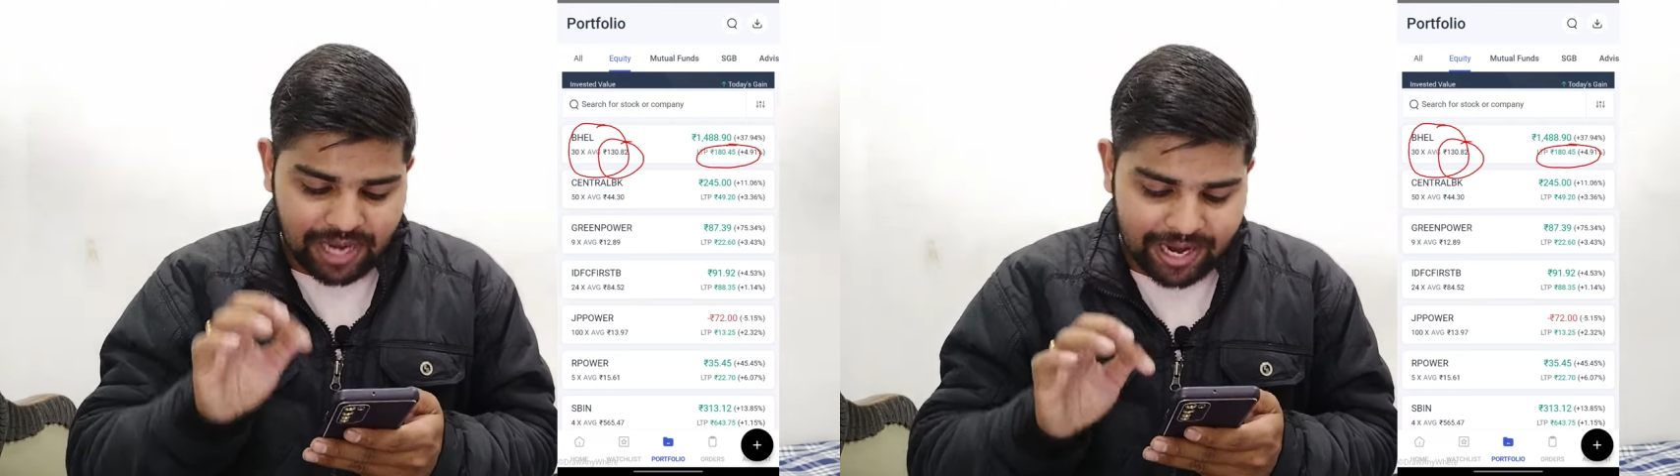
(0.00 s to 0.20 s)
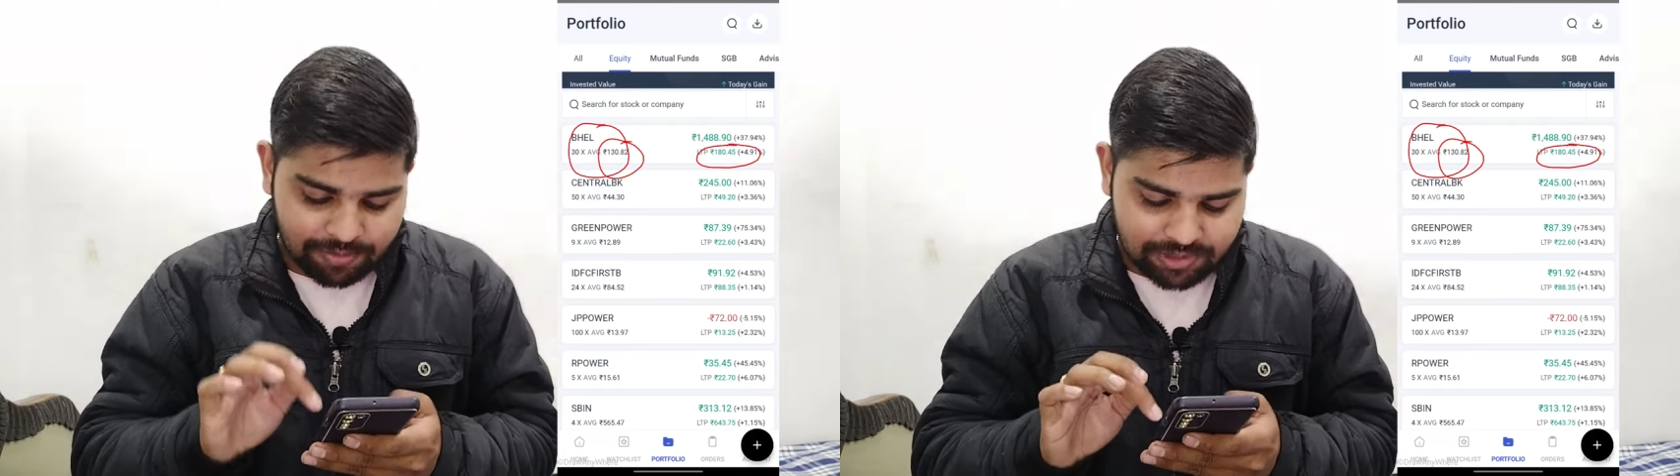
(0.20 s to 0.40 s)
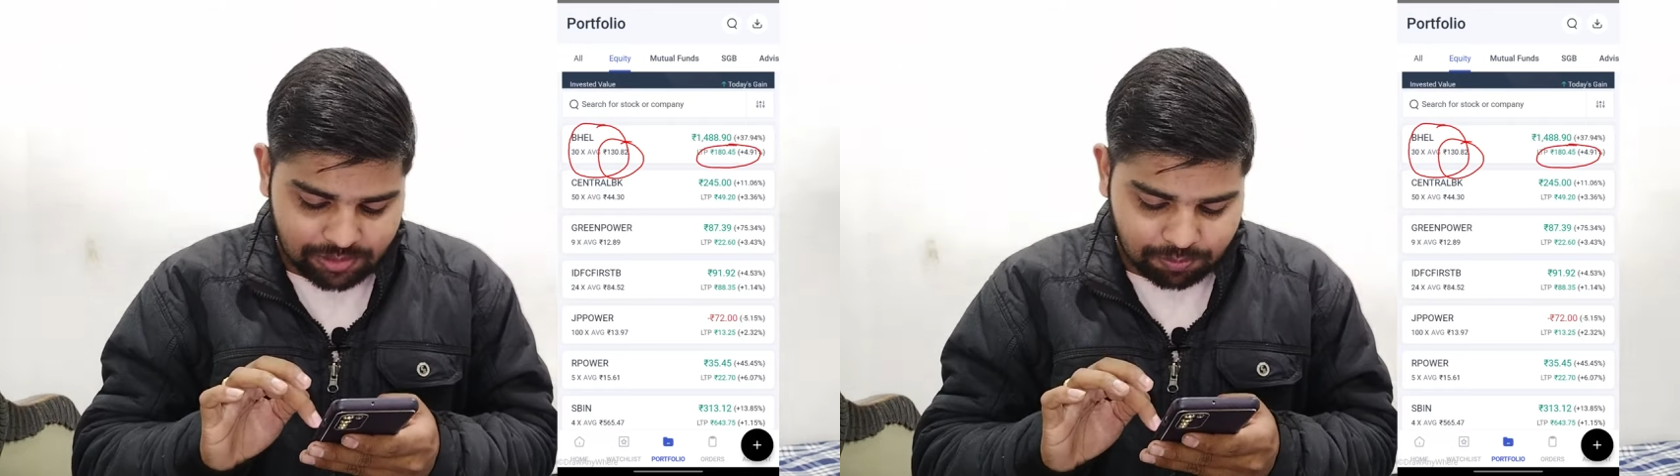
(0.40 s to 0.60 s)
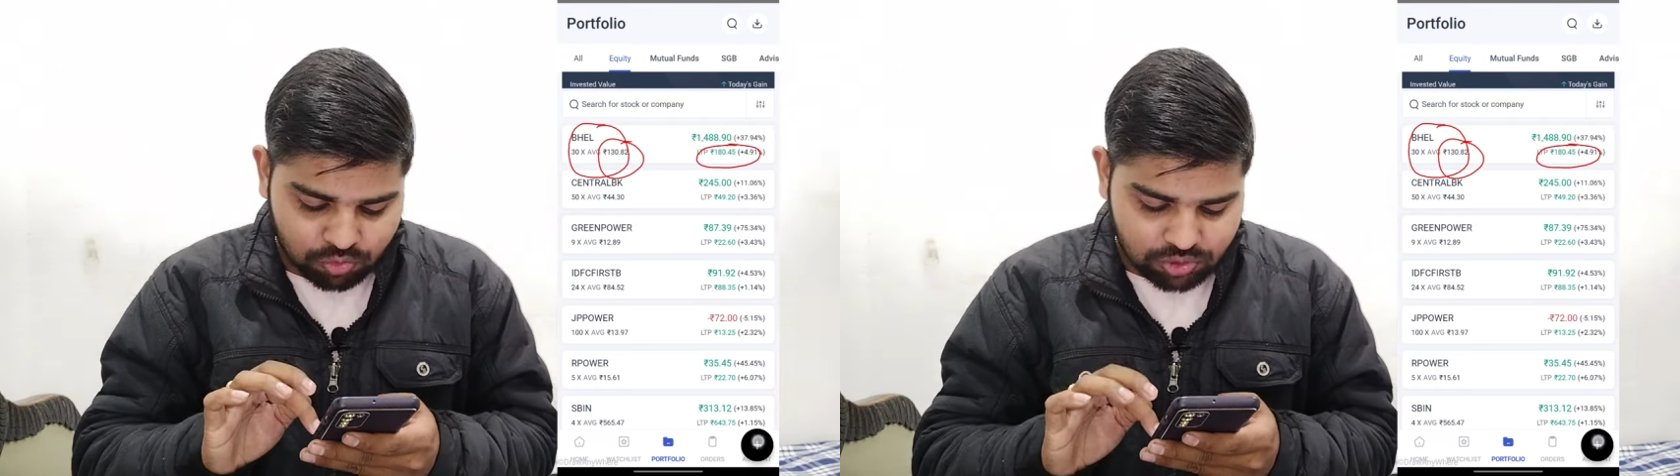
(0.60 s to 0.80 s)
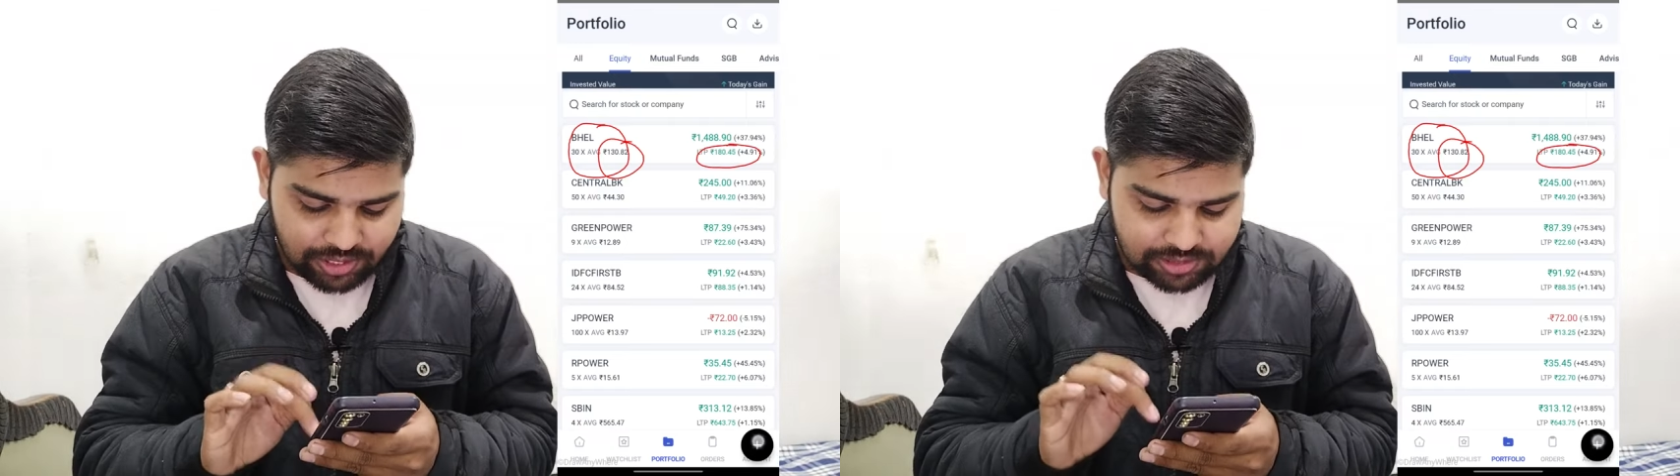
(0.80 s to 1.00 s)
साइड में सब
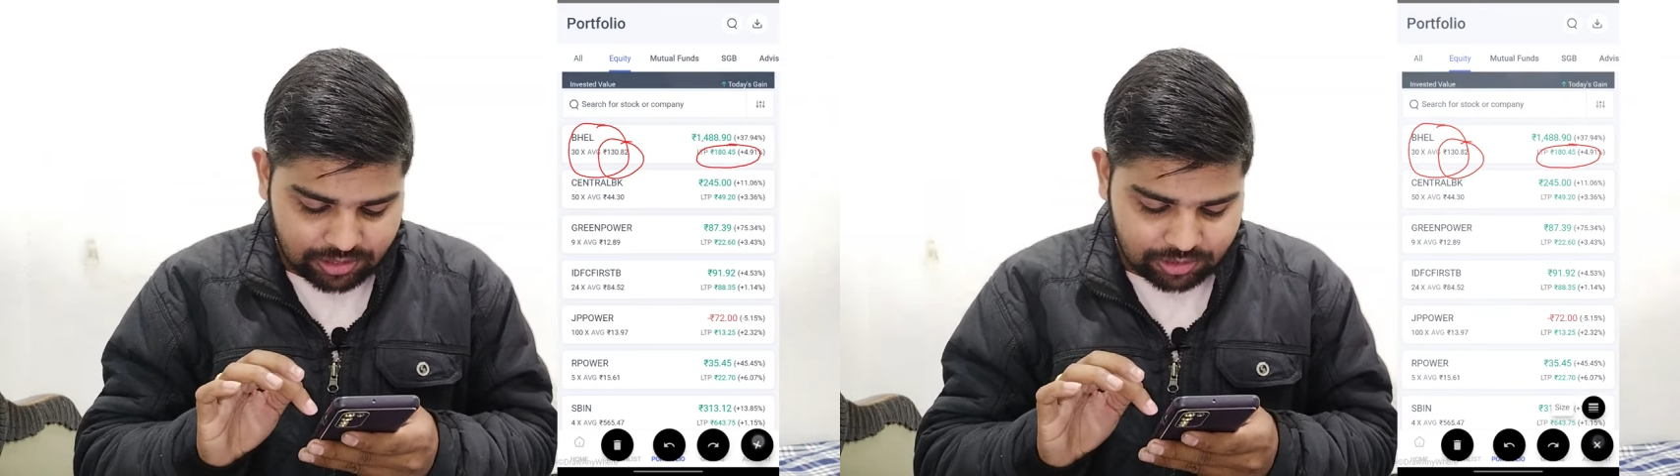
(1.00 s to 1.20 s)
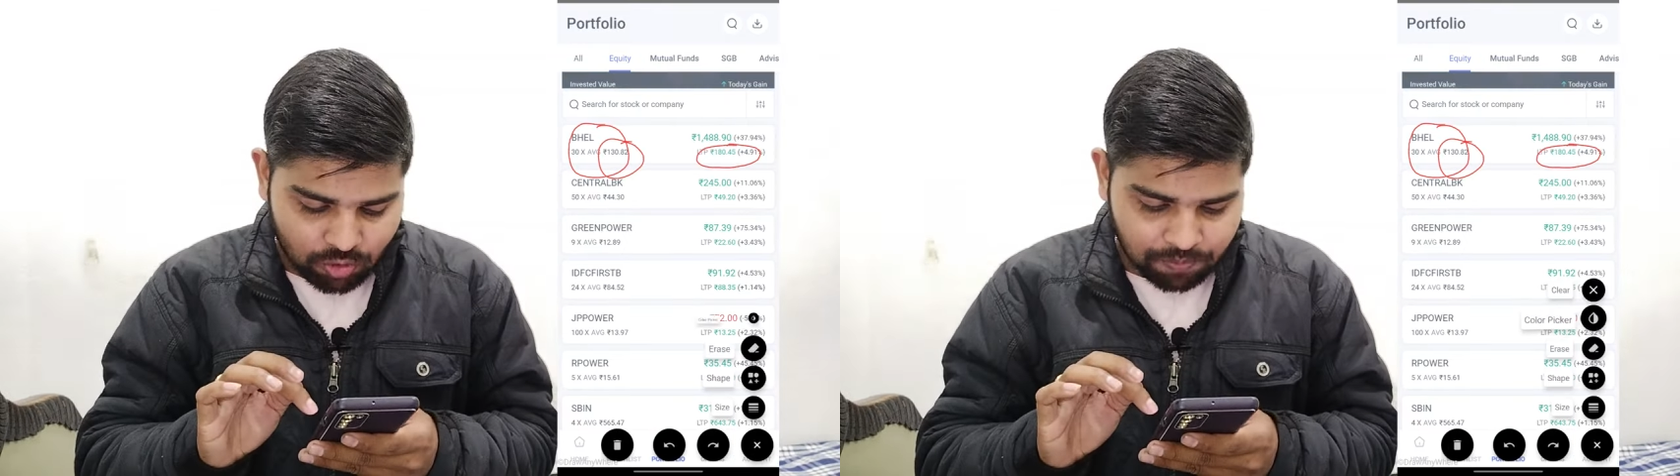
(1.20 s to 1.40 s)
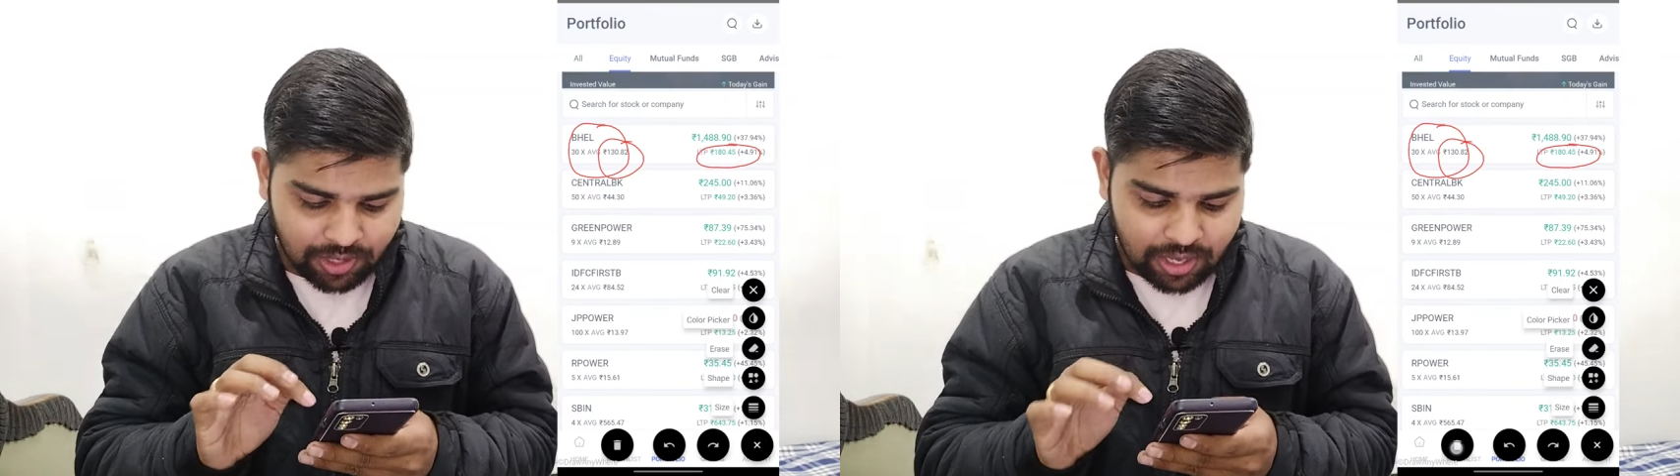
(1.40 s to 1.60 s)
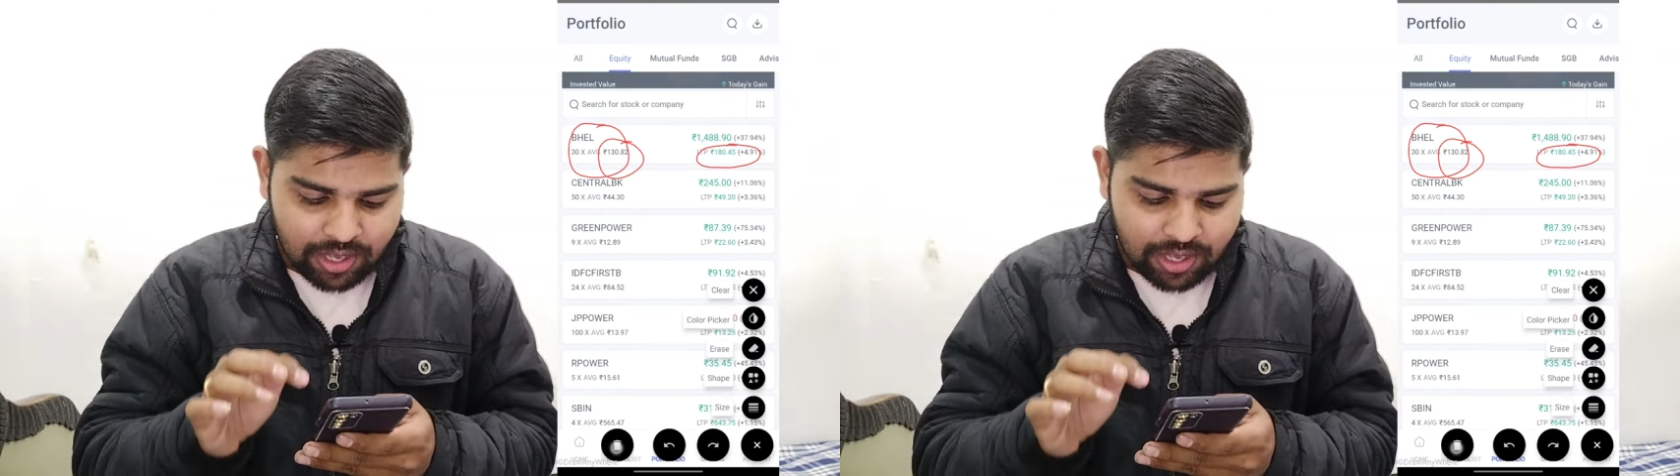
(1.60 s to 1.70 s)
कुछ देख सकते हो